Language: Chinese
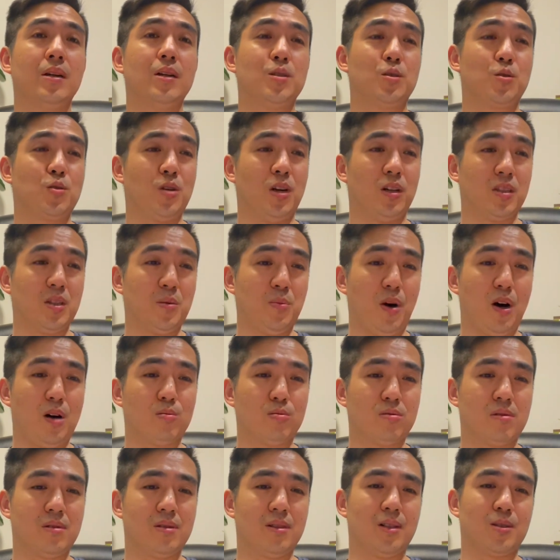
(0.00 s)
只要你跑不
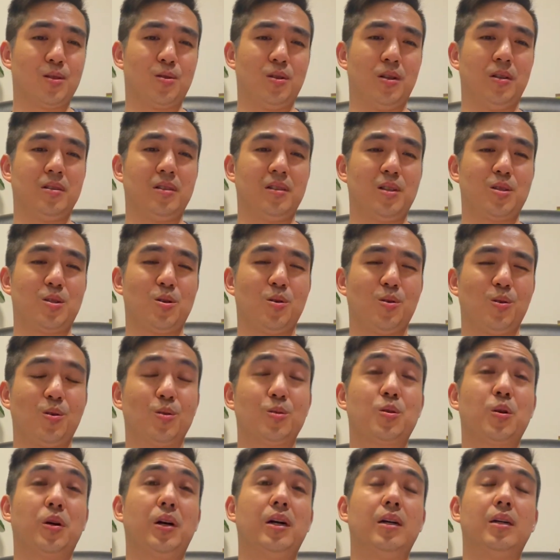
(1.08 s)
死啊，只要你的球够
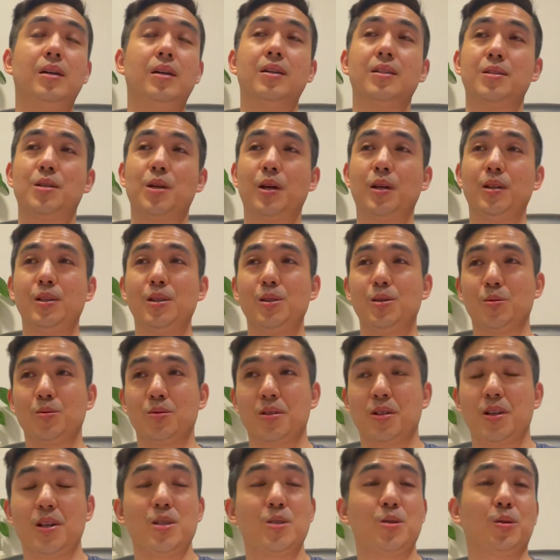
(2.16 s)
转啊，这个你总是
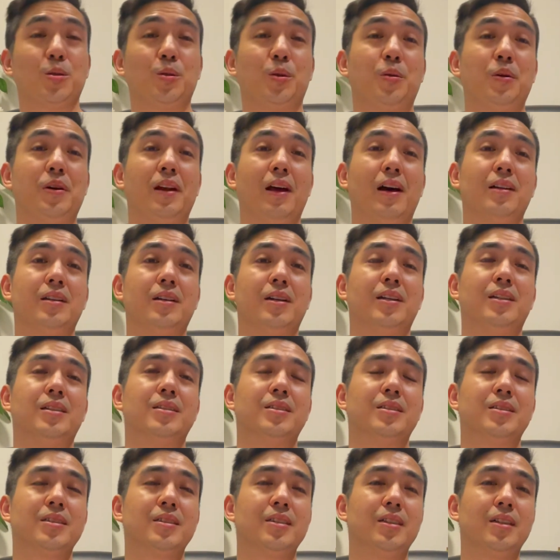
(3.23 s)
可以救得回来的啊，
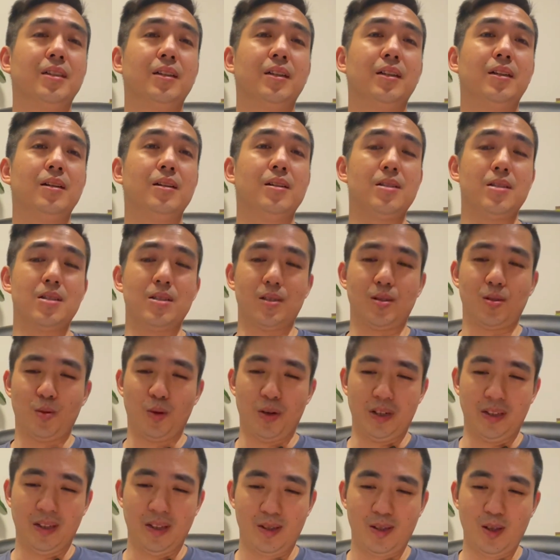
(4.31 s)
所
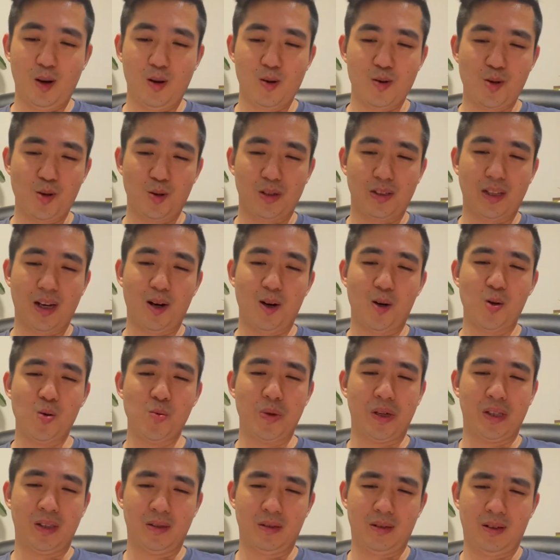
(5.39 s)
以呢，造就了他后
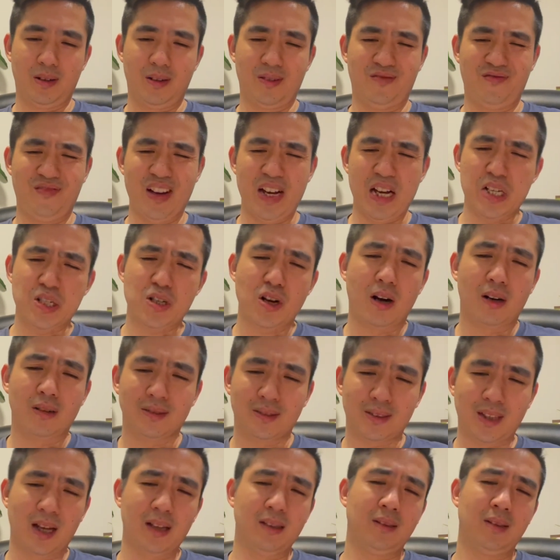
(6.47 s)
面的这个非常
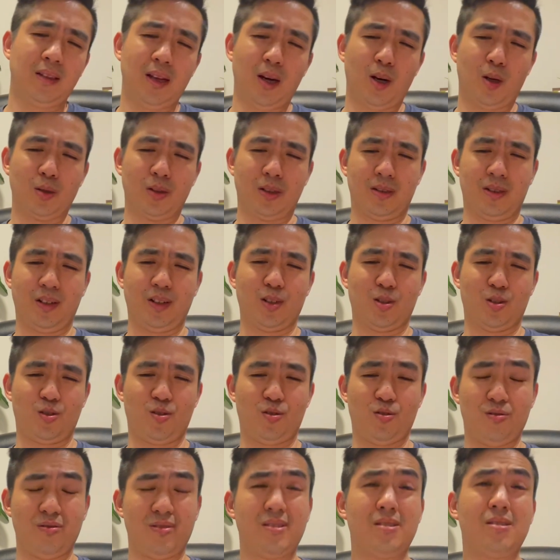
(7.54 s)
单调的这个
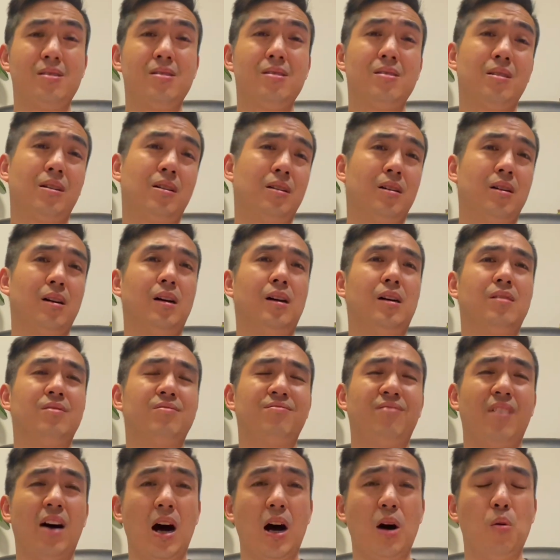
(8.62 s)
十四个啊
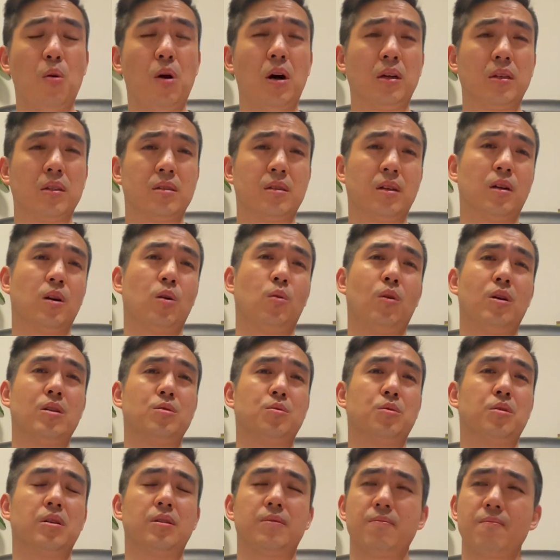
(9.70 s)
法网的这个冠军。